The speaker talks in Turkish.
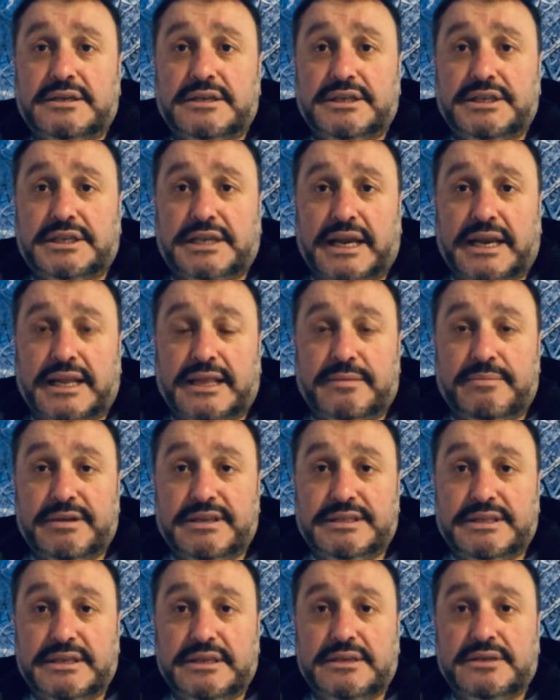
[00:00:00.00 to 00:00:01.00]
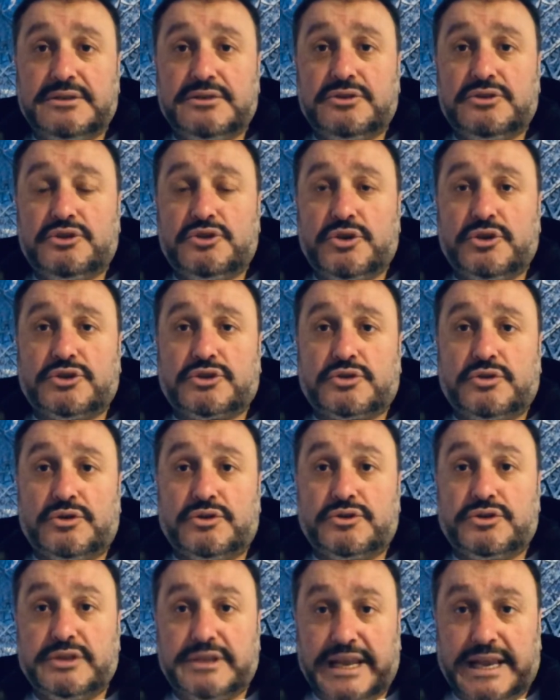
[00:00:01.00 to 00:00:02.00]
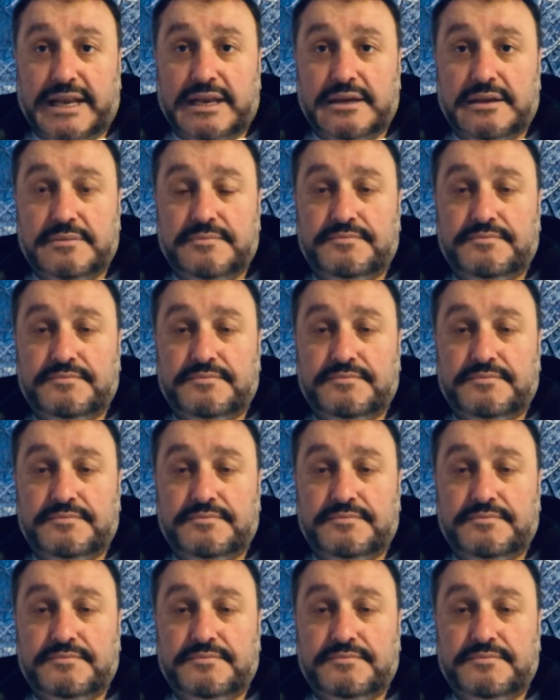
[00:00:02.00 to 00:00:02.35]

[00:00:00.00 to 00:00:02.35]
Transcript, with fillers: işgal etmesi söz konusu değil.